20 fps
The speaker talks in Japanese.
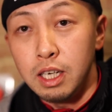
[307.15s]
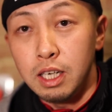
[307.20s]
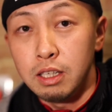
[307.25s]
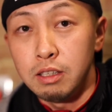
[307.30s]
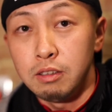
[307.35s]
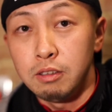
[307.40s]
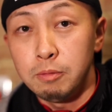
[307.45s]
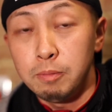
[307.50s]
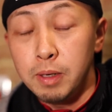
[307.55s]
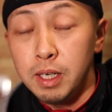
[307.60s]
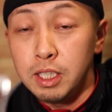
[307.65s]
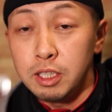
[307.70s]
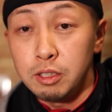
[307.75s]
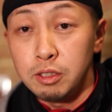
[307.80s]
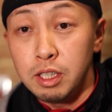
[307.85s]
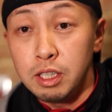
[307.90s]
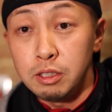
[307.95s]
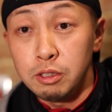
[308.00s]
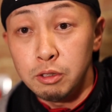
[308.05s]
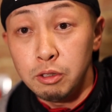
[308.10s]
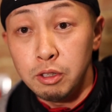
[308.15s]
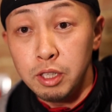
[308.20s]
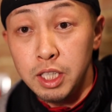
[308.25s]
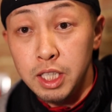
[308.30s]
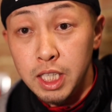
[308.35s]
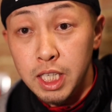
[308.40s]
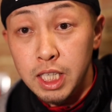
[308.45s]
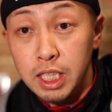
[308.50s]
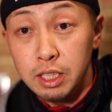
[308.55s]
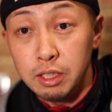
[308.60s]
あの
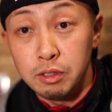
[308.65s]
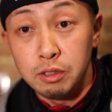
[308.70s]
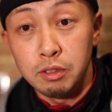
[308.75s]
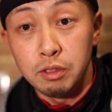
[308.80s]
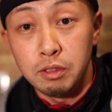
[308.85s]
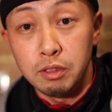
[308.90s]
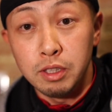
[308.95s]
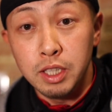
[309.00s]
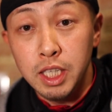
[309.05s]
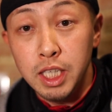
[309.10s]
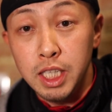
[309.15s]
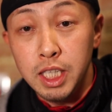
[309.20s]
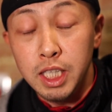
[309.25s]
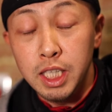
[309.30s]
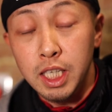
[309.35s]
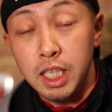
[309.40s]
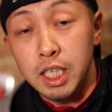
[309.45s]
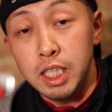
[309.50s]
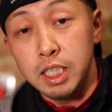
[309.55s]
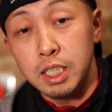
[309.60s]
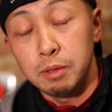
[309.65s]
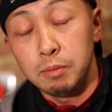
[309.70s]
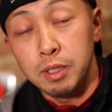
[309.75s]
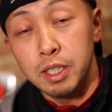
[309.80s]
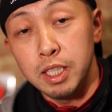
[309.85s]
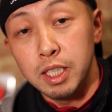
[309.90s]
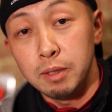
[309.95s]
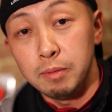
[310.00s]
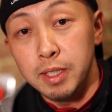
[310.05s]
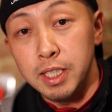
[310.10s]
パーソナルトレーナーというのをね、やらせても
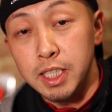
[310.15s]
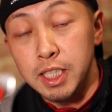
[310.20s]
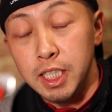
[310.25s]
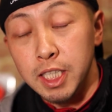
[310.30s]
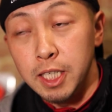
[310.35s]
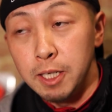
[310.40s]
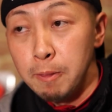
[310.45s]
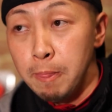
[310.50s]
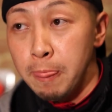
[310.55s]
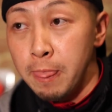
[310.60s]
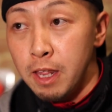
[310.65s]
らってまして、